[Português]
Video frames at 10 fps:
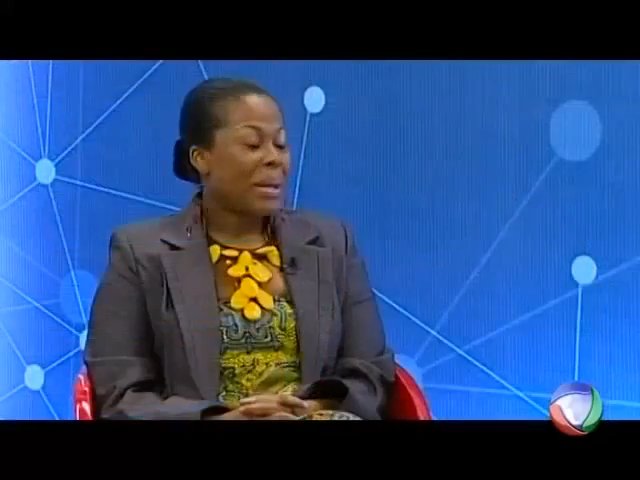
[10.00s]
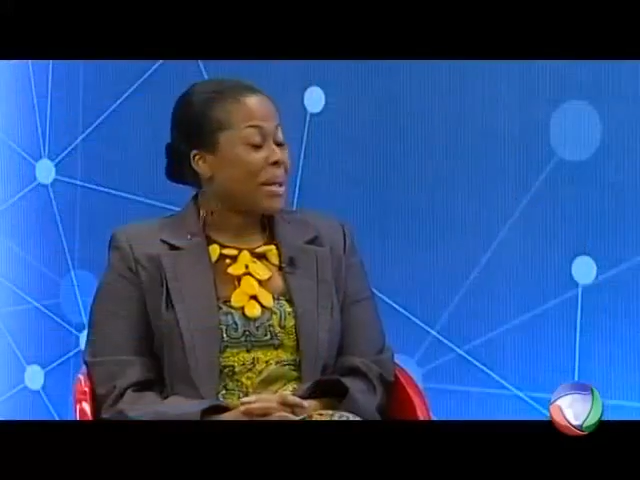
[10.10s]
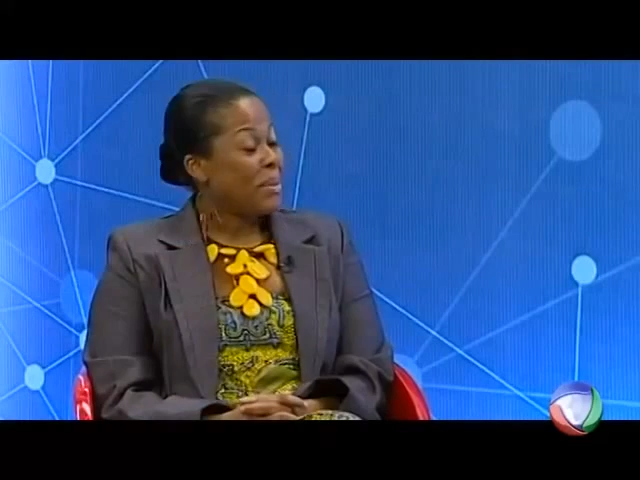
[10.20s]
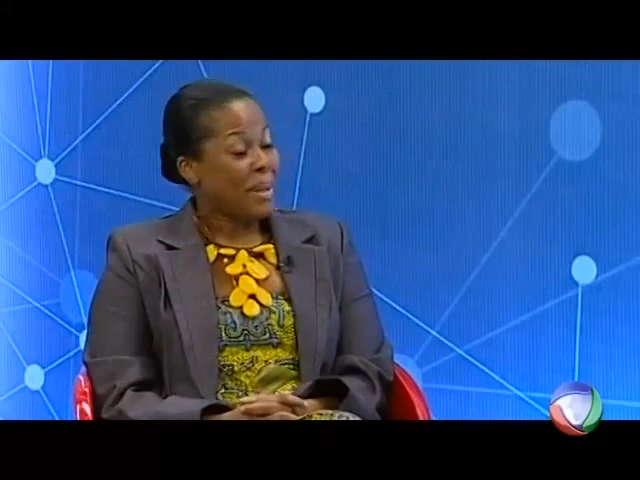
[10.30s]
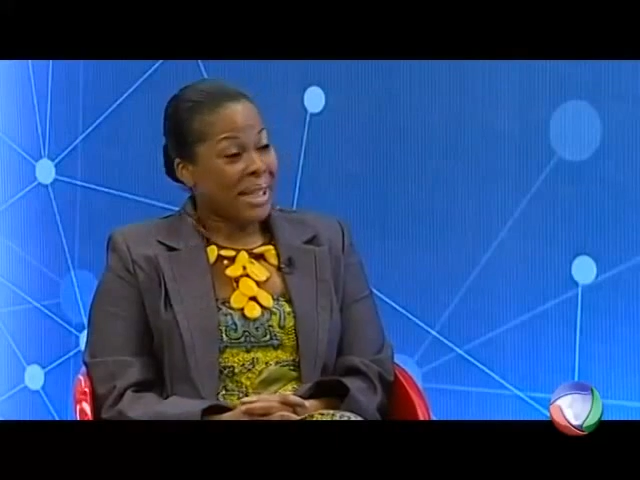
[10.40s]

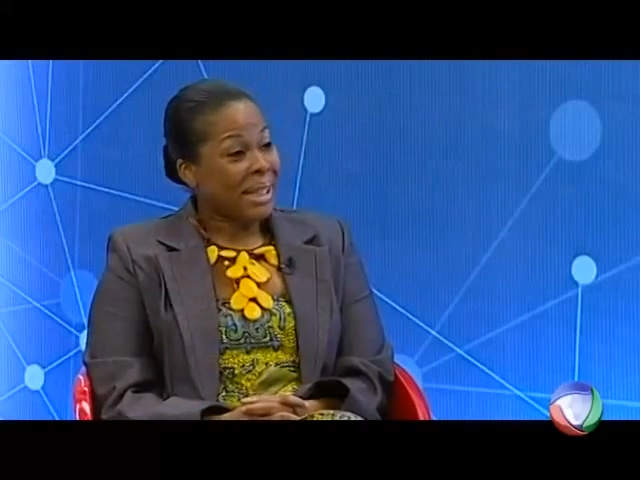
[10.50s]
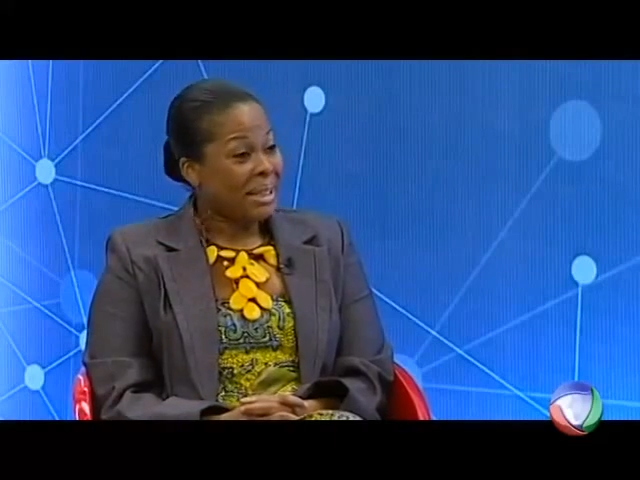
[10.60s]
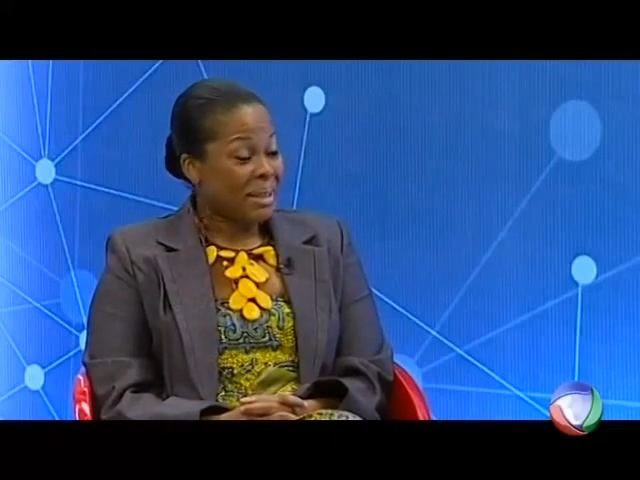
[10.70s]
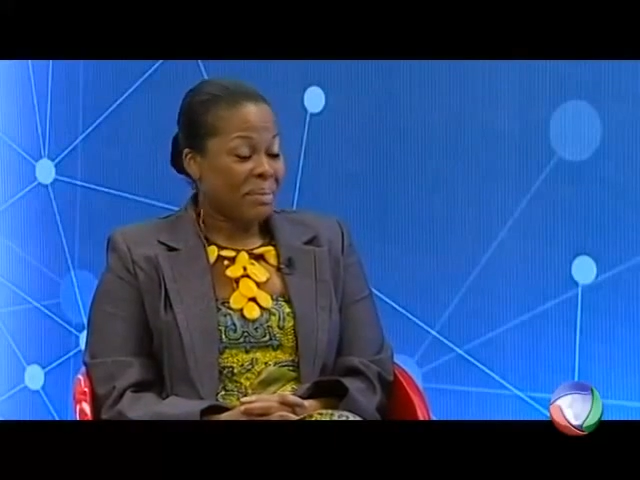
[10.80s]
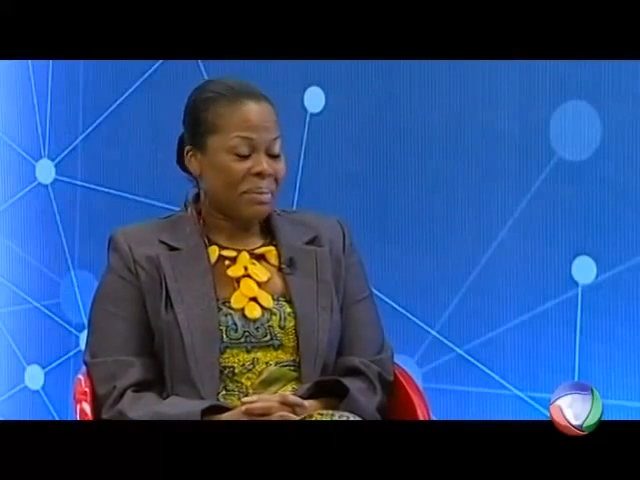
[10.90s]
bem,
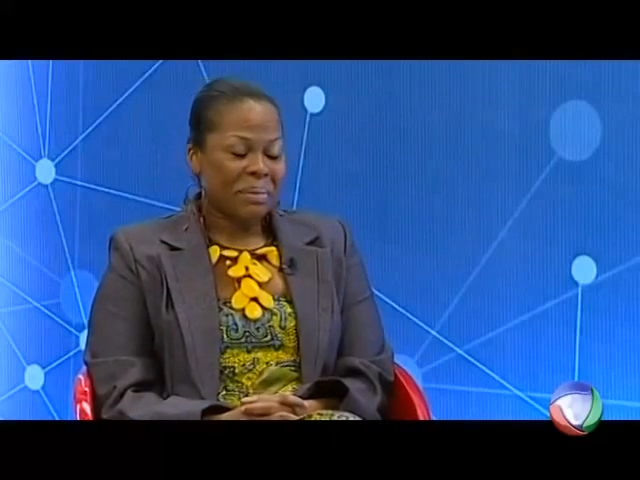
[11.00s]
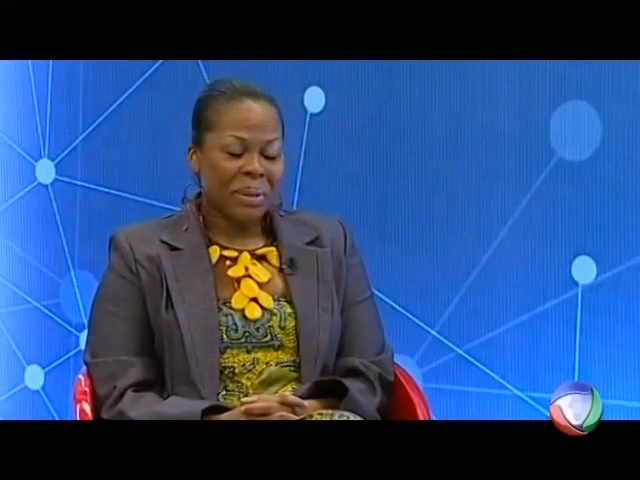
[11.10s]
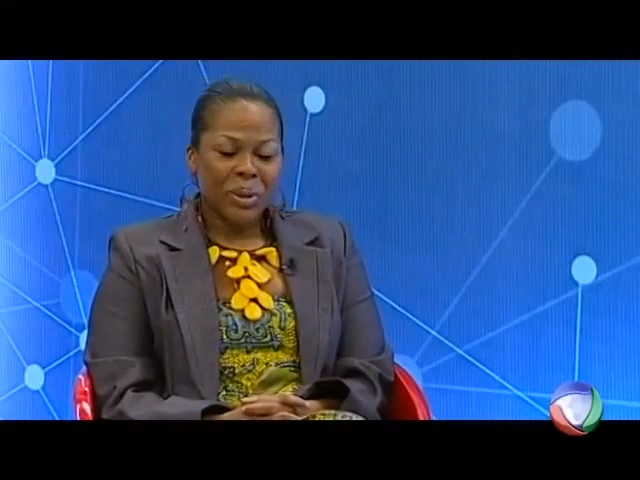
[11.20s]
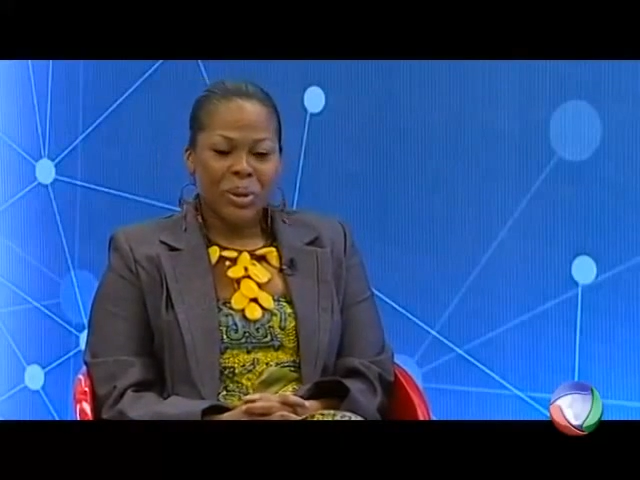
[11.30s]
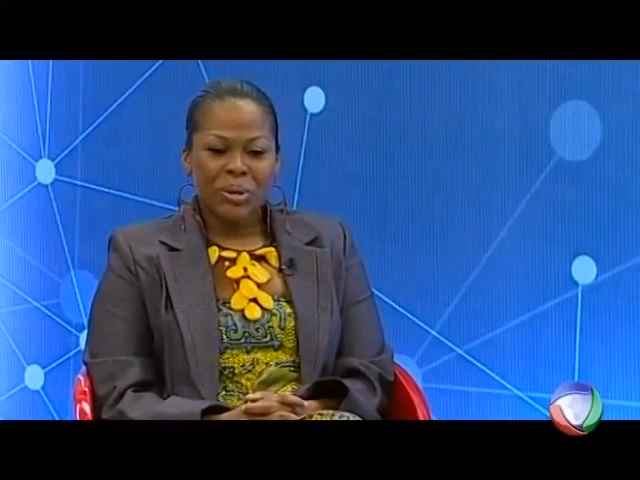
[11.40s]
obrigada
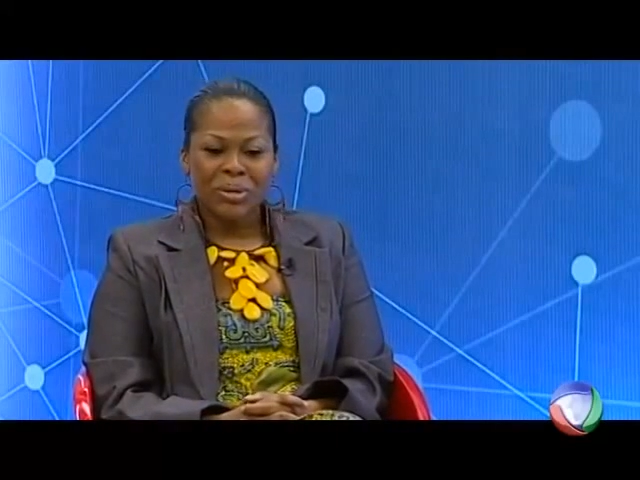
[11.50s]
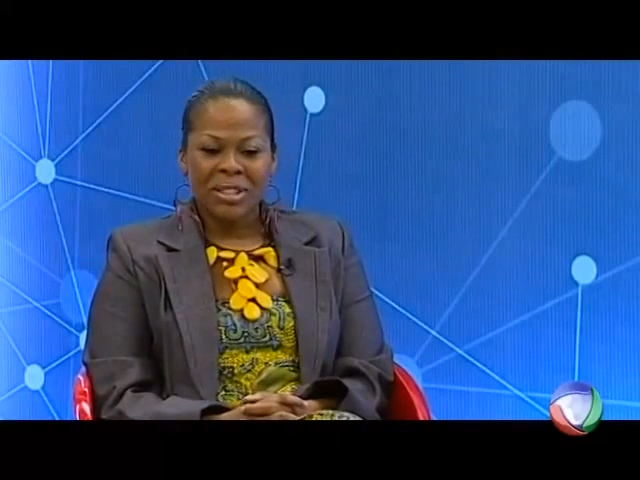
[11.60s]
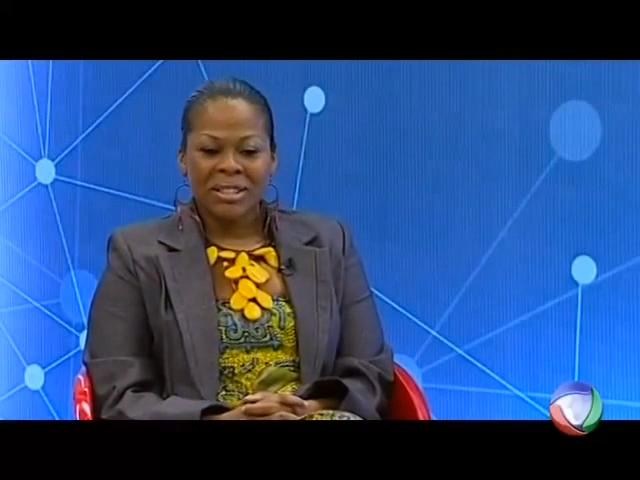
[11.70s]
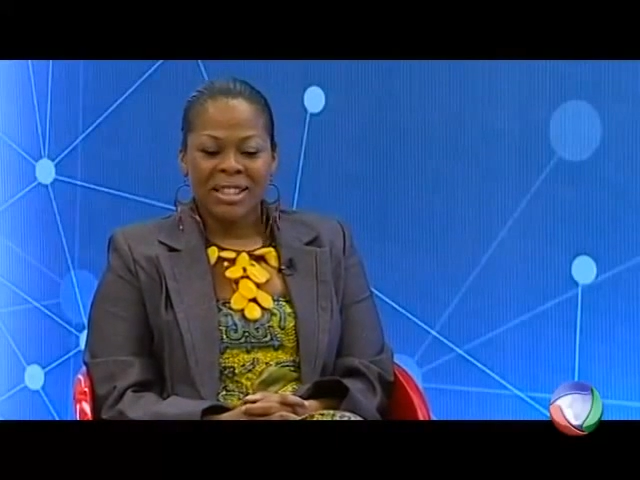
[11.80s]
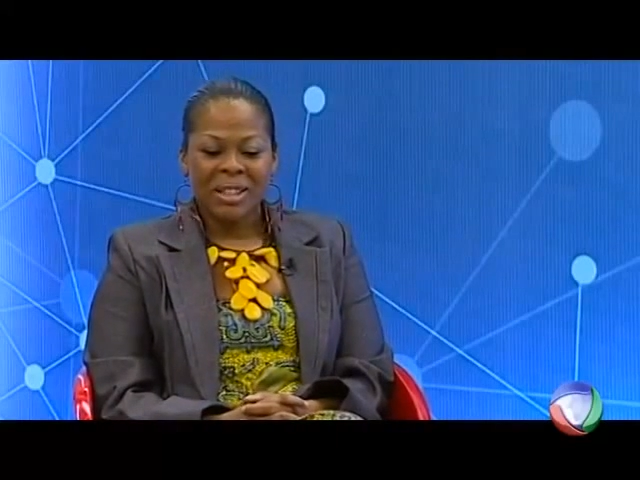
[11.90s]
pelo convite.